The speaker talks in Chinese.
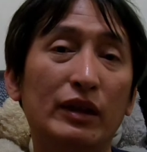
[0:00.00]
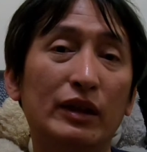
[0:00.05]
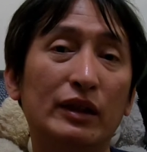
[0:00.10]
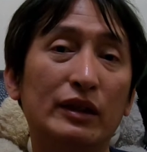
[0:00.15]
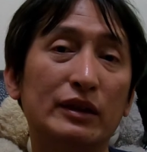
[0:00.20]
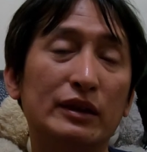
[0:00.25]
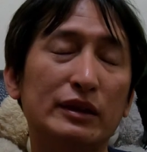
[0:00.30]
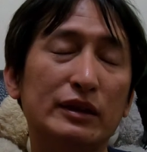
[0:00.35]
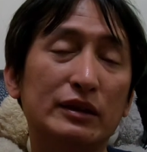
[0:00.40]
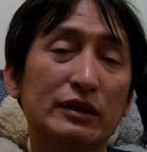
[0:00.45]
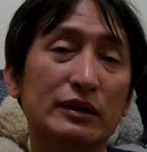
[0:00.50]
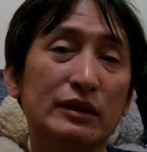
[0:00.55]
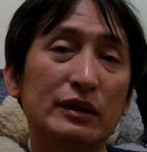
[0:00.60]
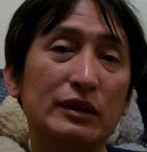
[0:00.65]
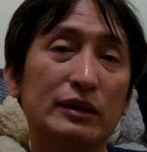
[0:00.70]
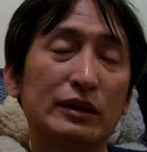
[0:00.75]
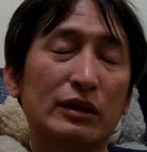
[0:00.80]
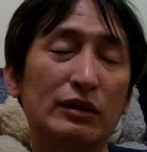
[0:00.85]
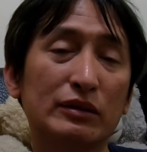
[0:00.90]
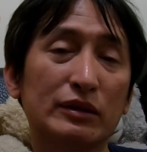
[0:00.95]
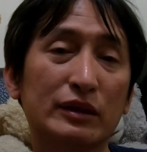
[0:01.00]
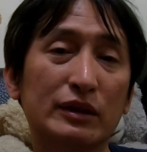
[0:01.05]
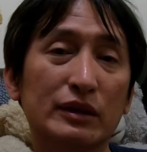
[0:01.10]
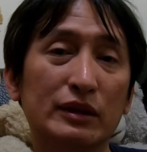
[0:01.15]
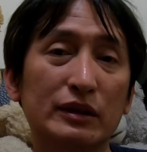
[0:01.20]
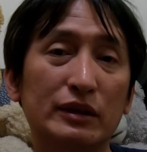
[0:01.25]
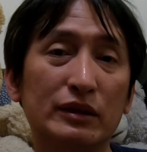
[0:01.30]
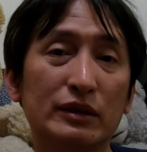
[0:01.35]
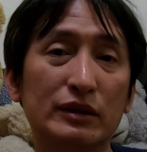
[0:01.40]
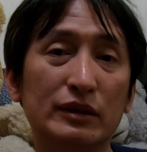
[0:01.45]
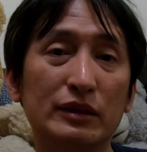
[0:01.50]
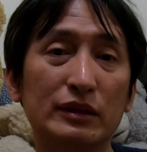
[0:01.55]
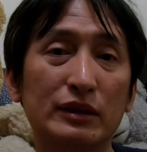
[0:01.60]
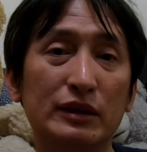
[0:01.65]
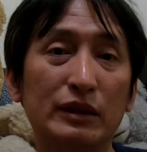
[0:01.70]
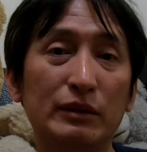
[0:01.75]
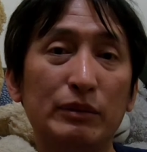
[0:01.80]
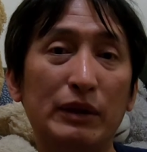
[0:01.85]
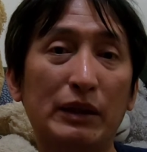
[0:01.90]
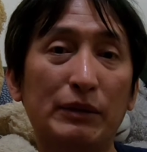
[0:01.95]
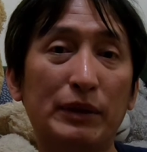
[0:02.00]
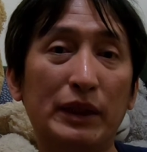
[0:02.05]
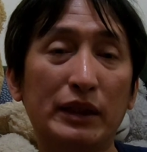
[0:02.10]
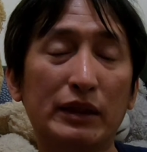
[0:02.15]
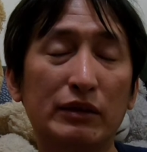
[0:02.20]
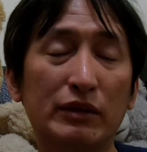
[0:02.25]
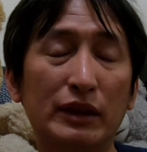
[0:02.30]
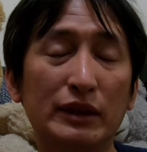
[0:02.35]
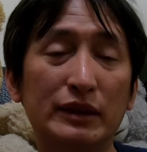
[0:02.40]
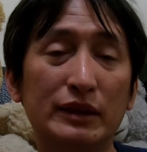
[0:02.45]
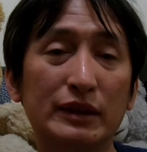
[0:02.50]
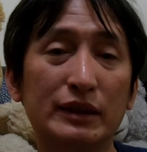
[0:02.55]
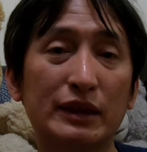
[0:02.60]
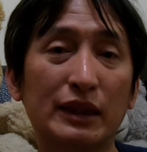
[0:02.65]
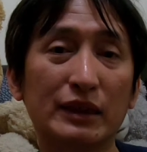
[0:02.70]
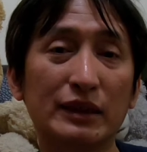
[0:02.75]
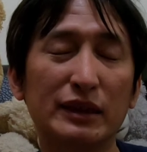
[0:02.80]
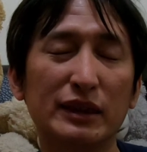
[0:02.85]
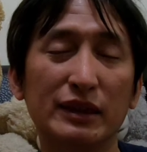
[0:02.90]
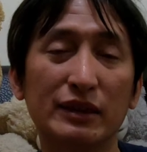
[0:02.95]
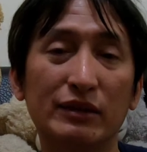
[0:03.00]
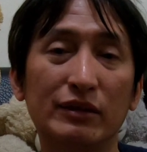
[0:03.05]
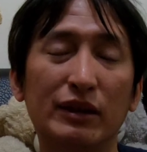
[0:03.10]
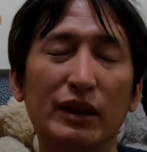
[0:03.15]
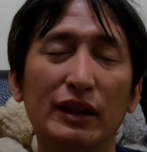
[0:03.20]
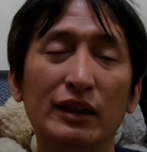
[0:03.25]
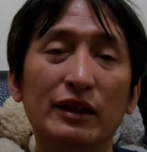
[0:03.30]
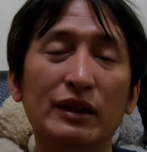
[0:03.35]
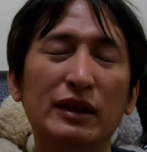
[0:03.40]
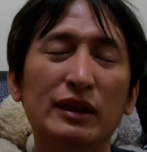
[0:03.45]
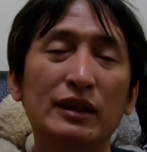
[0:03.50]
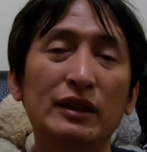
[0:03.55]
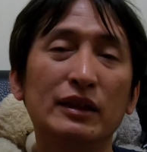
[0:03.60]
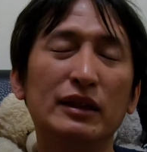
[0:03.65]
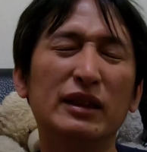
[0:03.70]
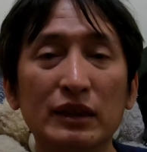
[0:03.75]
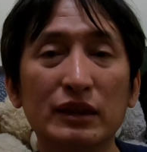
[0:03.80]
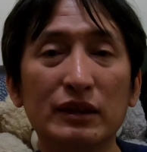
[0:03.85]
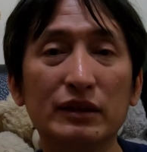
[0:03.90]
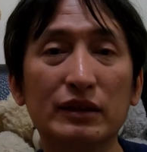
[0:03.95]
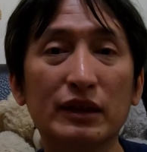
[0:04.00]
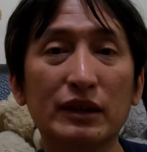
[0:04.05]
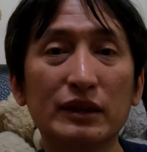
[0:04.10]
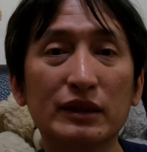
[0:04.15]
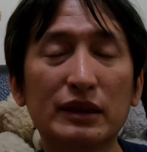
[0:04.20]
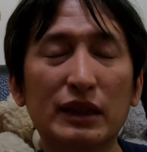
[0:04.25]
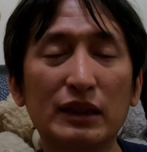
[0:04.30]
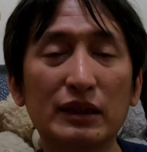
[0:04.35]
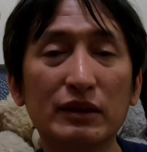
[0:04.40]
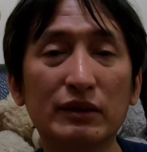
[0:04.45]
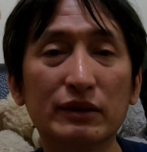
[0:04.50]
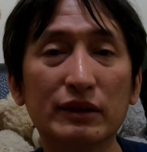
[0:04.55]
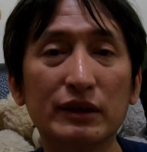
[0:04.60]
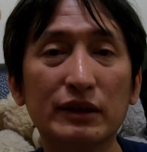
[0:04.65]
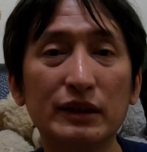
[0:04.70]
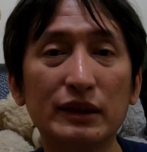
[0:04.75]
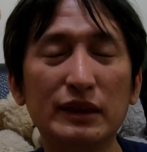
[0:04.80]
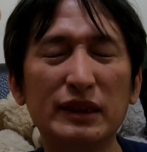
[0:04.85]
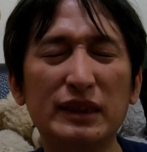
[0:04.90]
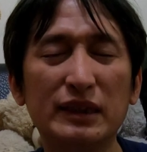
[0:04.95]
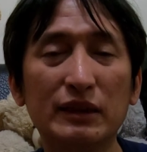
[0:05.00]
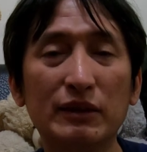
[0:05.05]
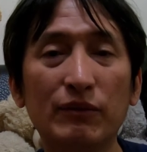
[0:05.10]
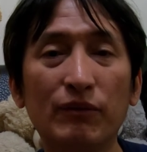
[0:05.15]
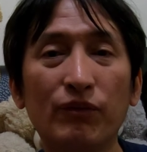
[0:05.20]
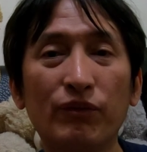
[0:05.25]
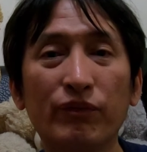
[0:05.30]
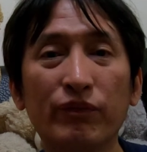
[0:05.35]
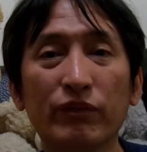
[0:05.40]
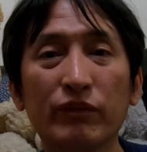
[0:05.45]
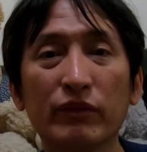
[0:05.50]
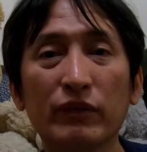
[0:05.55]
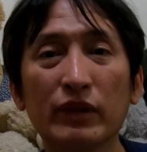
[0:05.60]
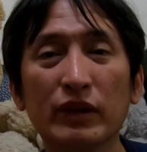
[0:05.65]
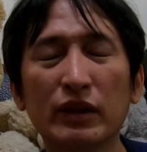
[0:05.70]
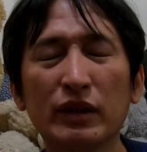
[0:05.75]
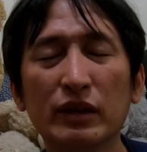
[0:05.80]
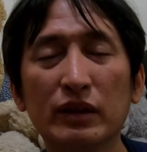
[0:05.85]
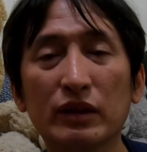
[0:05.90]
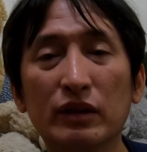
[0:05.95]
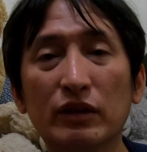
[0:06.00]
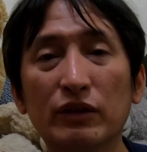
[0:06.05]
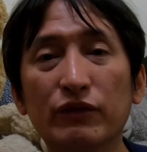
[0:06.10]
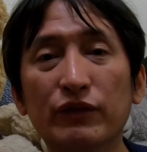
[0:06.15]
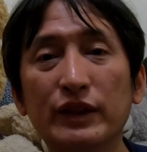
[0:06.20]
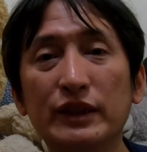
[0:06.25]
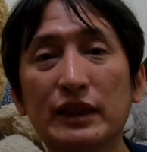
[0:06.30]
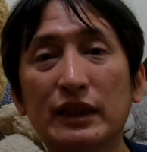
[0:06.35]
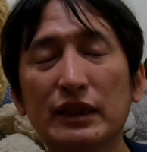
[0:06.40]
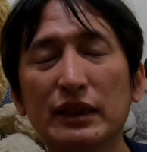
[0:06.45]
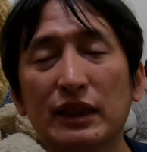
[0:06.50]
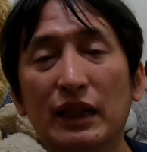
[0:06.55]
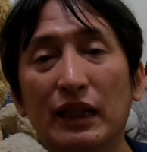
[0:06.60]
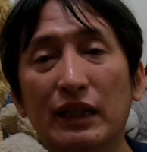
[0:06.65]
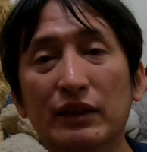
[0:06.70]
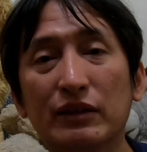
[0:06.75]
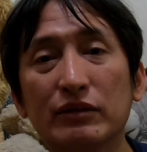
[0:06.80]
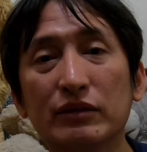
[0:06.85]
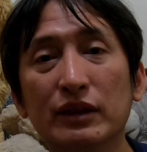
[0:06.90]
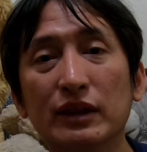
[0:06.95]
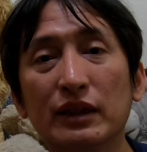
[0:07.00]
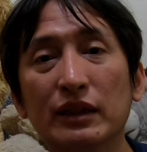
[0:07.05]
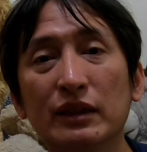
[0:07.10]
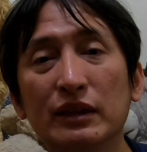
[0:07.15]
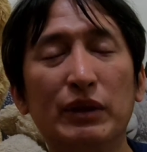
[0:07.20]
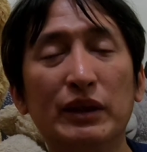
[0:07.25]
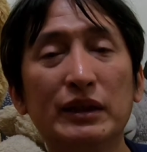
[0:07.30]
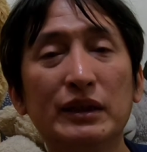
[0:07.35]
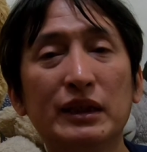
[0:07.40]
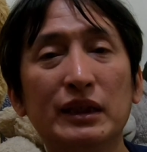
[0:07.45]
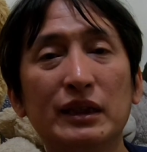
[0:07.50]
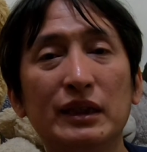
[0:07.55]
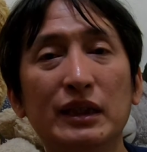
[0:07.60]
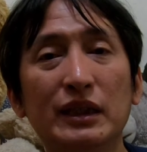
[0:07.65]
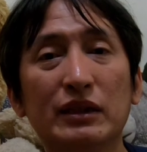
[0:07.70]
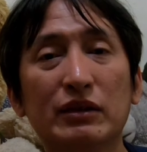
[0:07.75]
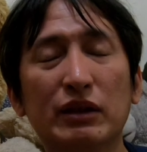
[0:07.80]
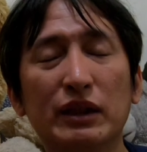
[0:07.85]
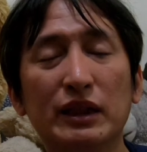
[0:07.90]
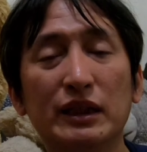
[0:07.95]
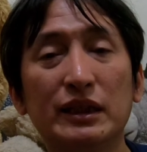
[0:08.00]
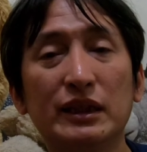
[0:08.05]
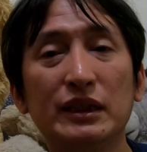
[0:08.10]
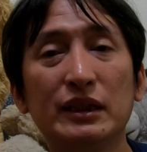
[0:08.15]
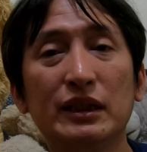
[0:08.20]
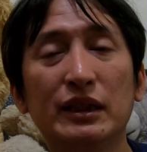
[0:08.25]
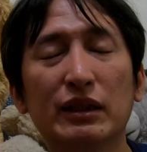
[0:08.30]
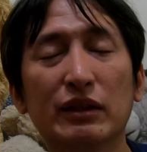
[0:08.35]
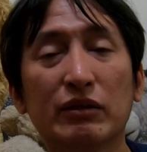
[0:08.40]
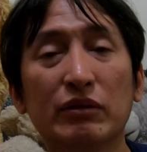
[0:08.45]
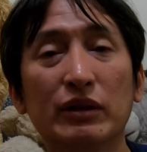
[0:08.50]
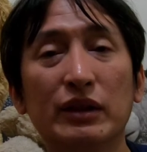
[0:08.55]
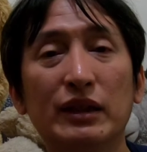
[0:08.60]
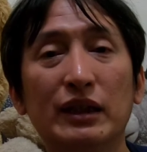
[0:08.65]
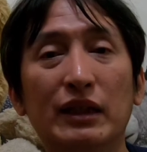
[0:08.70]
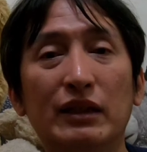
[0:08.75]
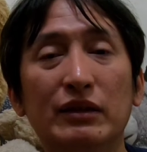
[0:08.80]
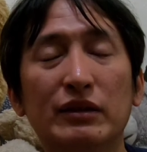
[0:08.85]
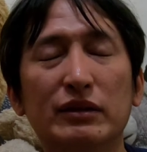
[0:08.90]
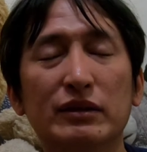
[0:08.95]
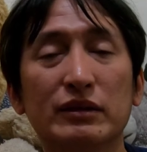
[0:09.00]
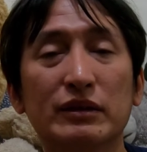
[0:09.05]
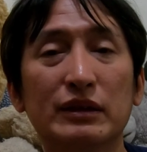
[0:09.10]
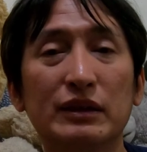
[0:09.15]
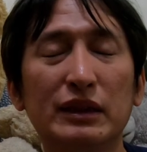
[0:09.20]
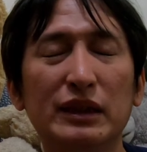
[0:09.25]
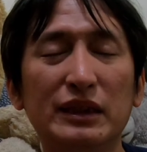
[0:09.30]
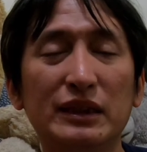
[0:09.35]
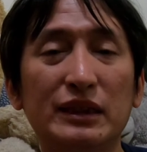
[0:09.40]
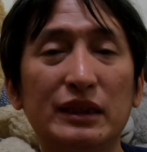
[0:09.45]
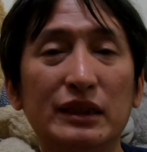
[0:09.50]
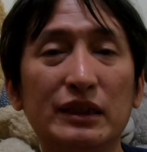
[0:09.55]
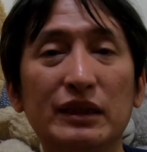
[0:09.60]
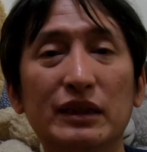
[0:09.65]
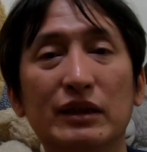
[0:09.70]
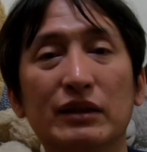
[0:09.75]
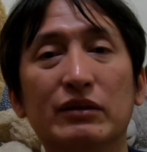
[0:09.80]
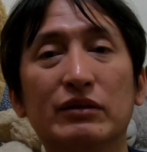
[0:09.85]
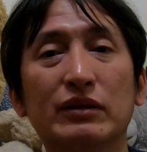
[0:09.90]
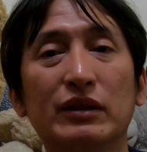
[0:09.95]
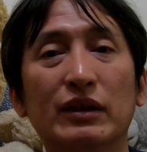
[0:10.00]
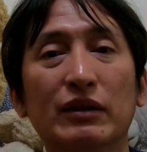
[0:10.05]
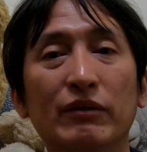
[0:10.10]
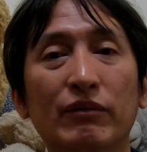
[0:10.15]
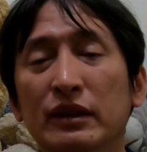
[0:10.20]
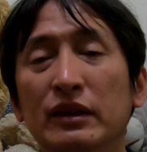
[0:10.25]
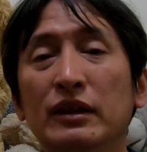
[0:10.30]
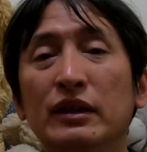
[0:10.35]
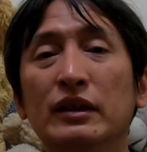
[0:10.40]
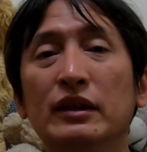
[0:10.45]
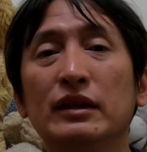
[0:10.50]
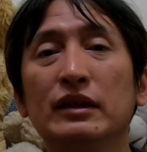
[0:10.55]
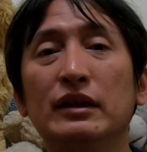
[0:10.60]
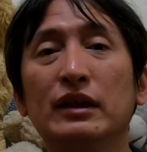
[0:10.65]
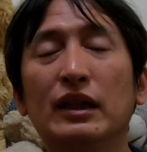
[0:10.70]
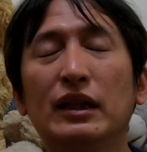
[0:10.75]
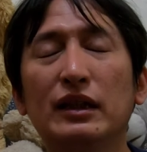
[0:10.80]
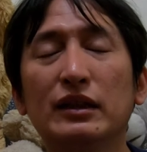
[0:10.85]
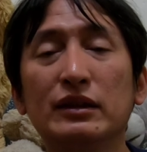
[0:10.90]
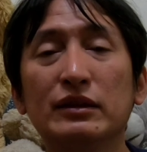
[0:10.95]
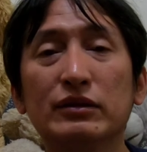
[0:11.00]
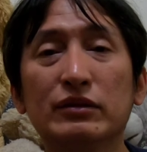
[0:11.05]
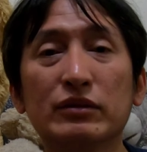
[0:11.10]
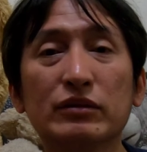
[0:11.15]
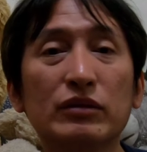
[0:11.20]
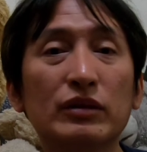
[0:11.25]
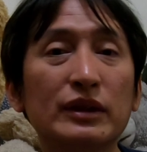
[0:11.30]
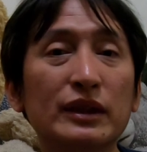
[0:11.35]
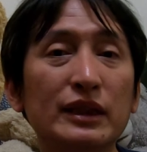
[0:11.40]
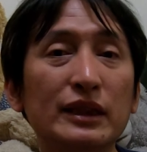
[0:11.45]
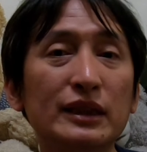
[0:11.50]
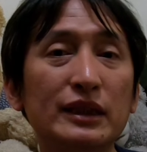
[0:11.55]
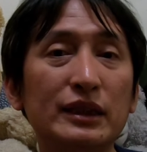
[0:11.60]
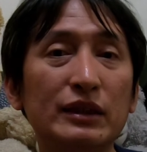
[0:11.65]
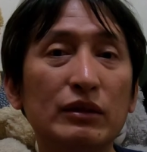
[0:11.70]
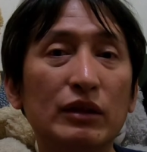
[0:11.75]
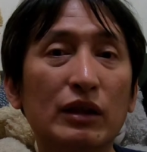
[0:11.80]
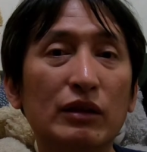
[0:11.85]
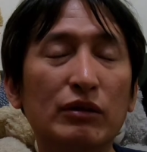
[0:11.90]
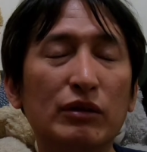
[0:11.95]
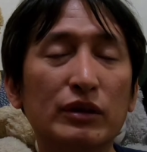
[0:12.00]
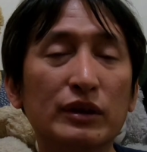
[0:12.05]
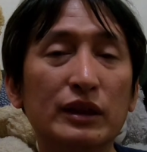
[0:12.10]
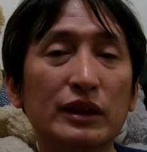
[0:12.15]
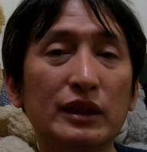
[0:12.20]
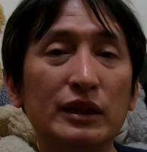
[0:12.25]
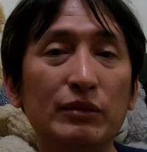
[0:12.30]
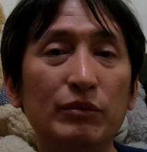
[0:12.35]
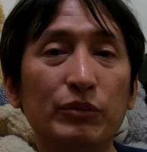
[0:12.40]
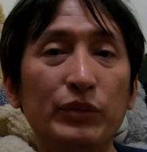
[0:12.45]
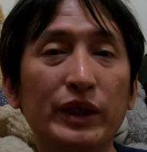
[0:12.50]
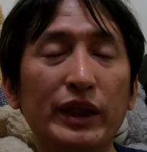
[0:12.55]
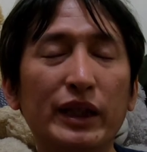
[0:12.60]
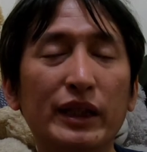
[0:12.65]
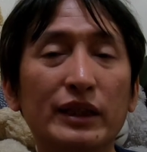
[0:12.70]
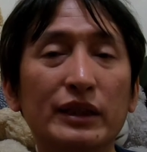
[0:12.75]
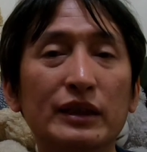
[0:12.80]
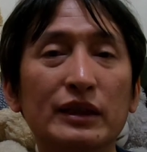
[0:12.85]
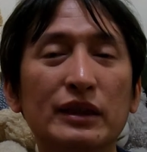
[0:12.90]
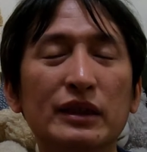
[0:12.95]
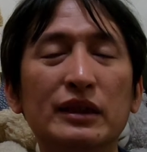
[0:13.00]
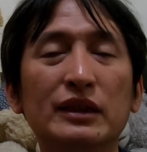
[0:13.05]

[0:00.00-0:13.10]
那就是动辄就是七八百块至上千块，而登山用的滤芯都非常的昂贵，本体滤水器也贵，然后滤芯也贵。那如果你喜欢我的影片，